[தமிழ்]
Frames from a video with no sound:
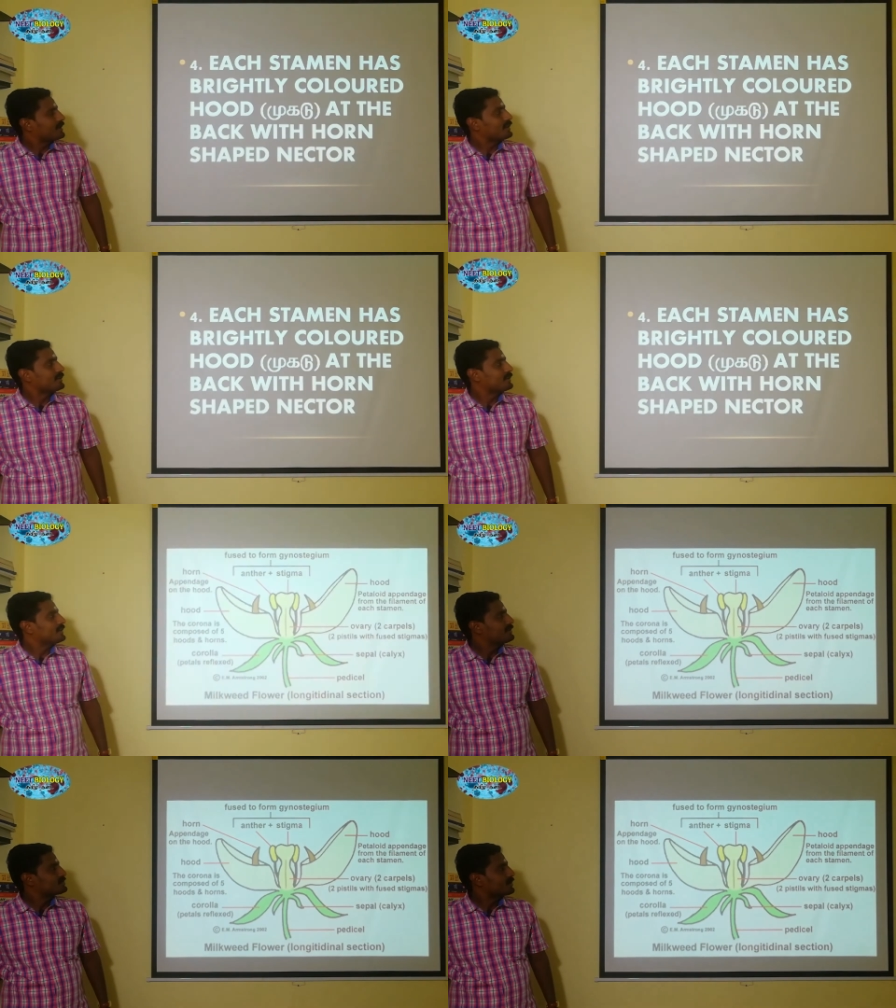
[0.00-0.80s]
கலர்டு
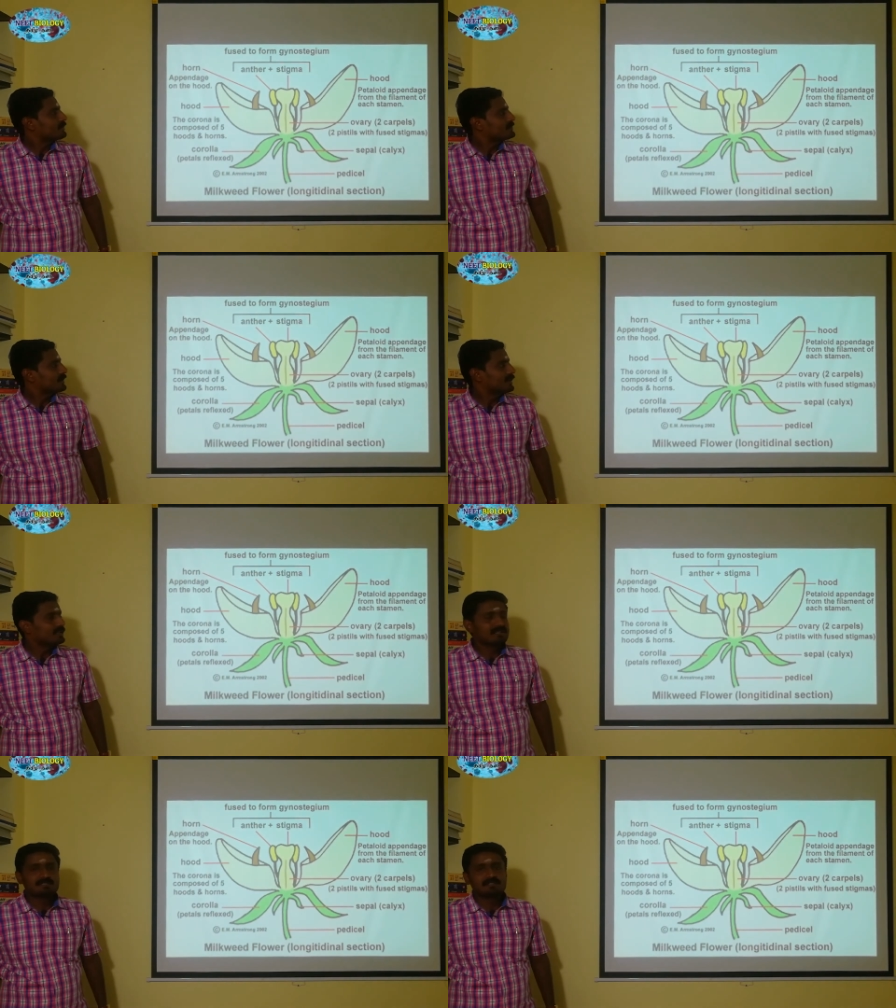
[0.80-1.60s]
இன்ஸ்டெட் ஆஃப் த
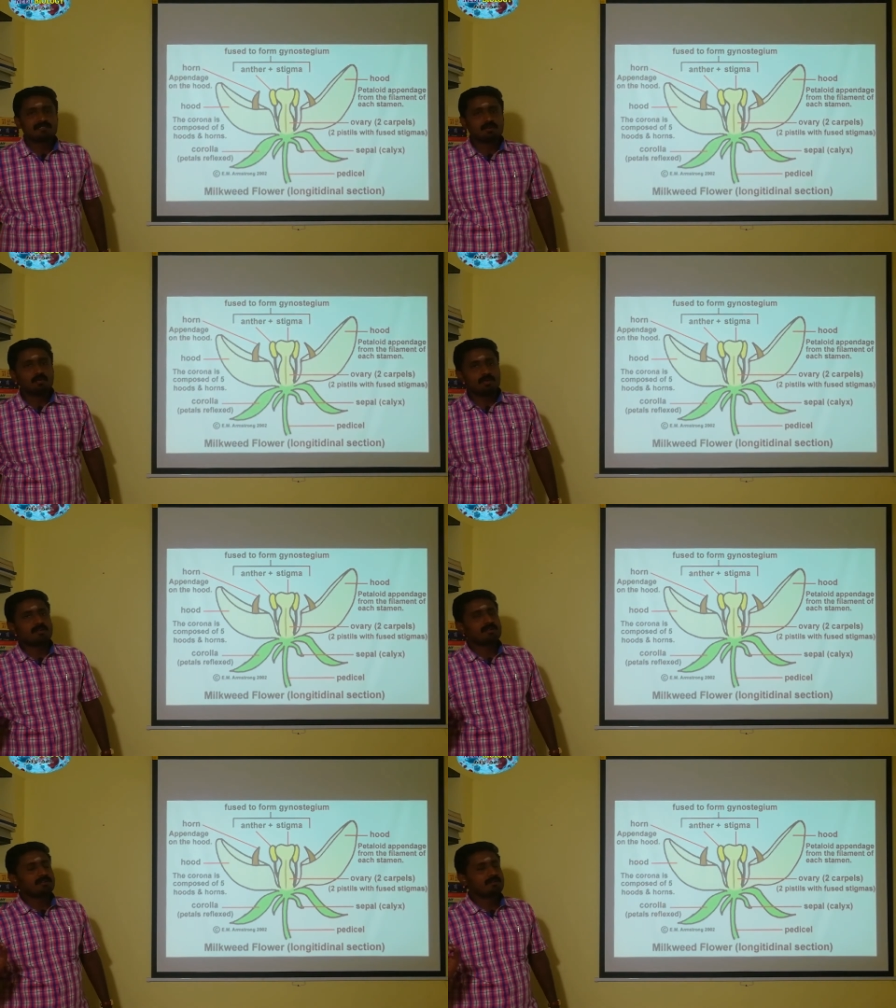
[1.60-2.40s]
கேலிக்ஸ் த ஹூட்
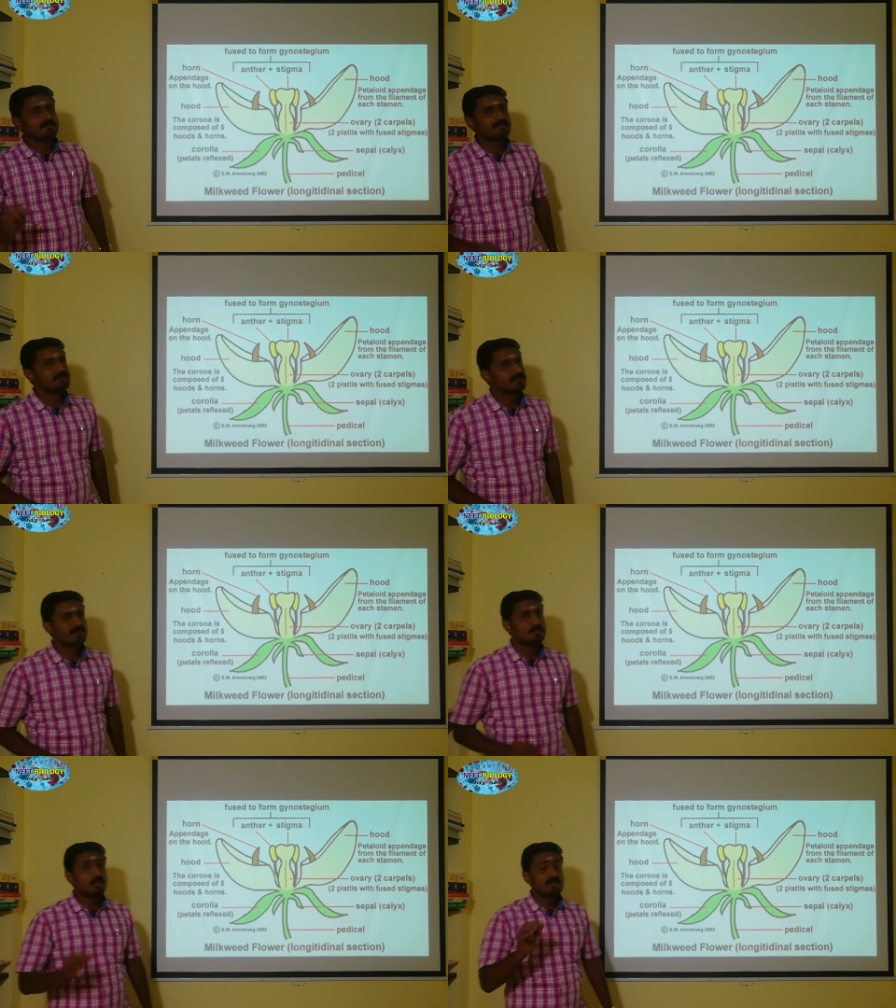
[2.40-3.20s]

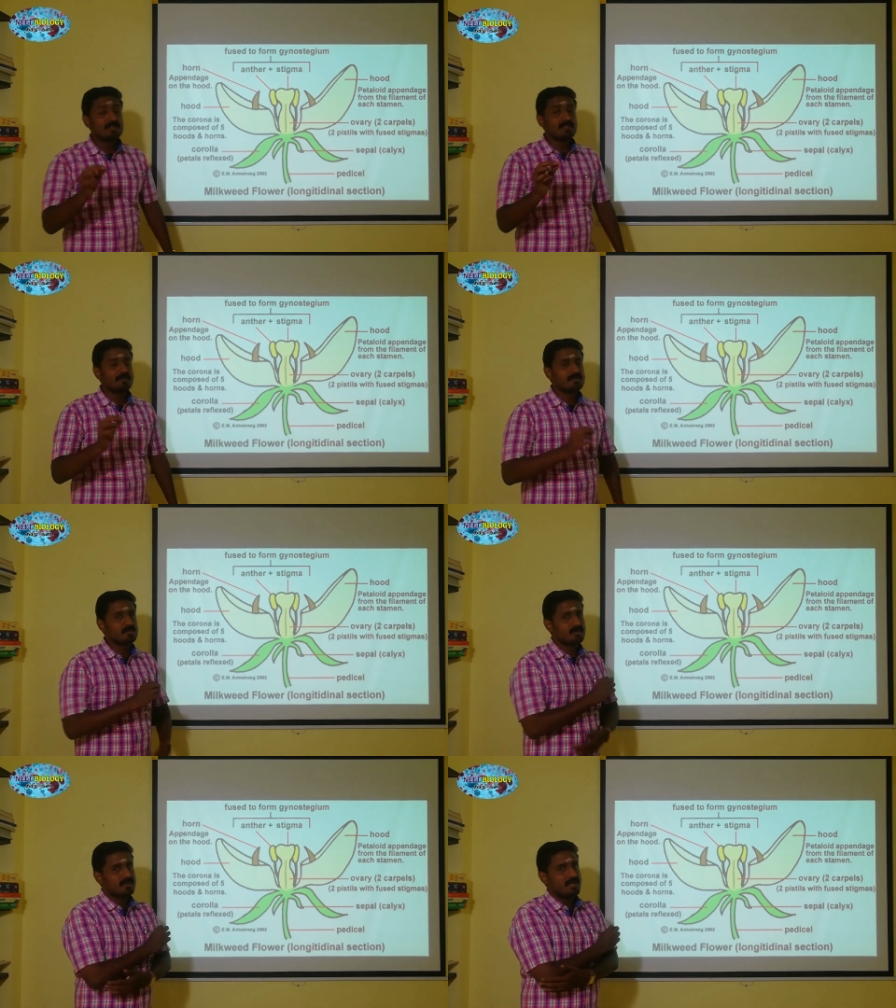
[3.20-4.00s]
முகடு அப்படின்னு
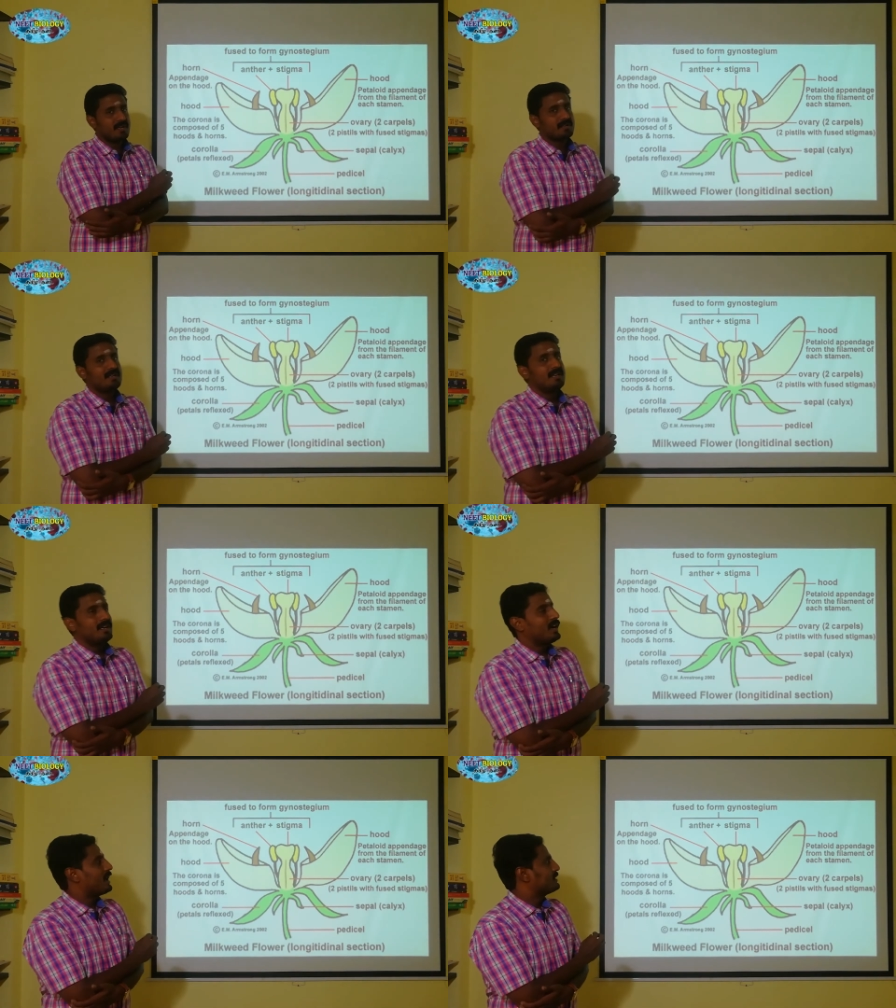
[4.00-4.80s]
சொல்கிறோம் இல்லையா
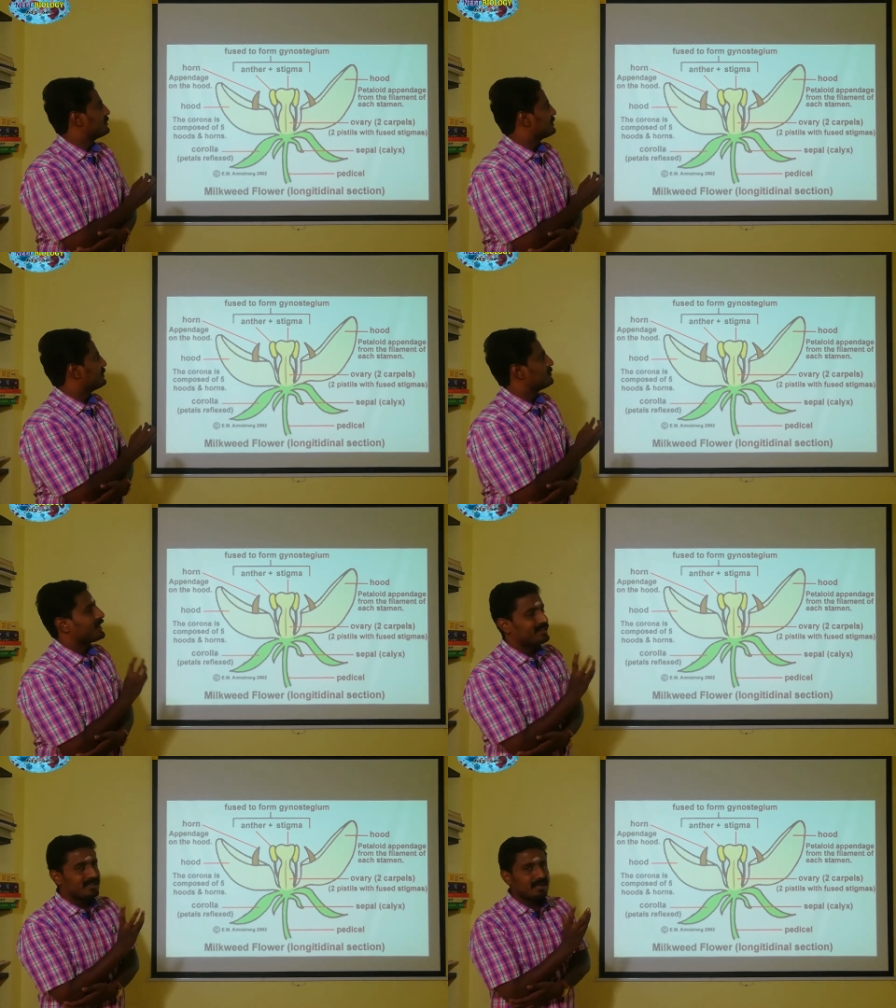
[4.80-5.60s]
அது வந்து
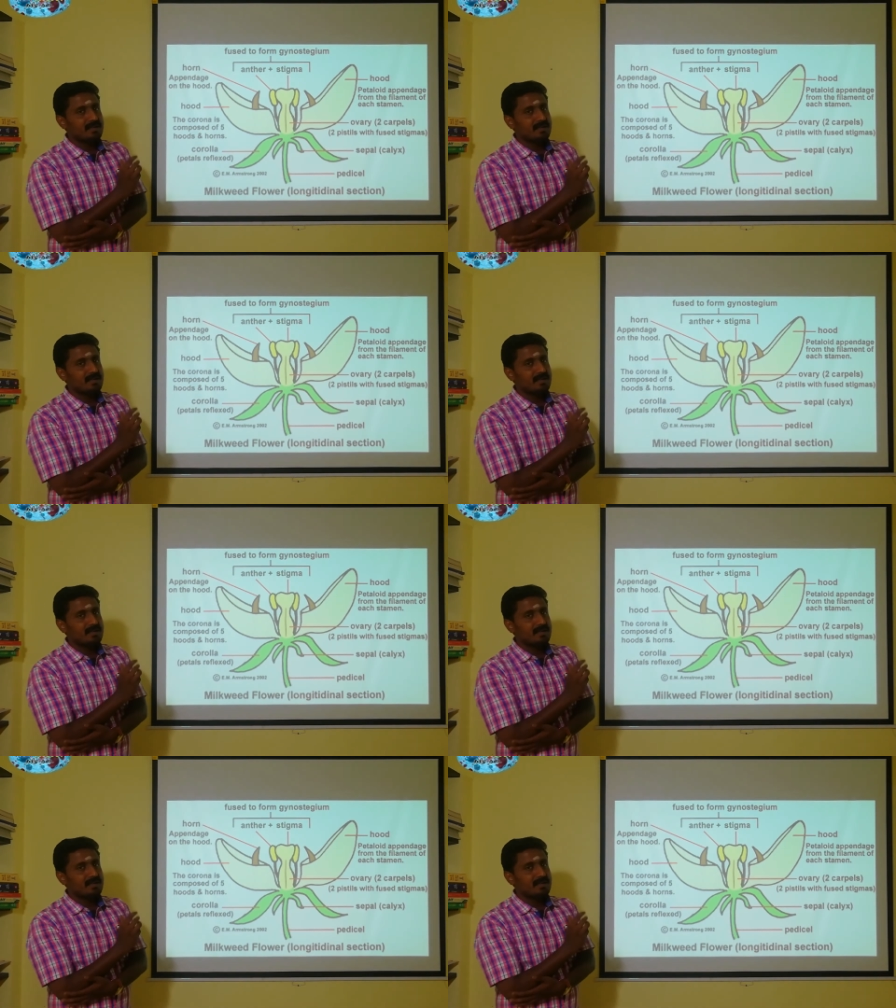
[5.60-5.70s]
பகட்டான